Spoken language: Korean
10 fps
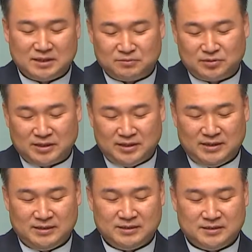
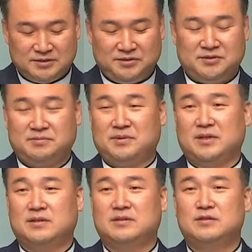때문에 그렇습니다.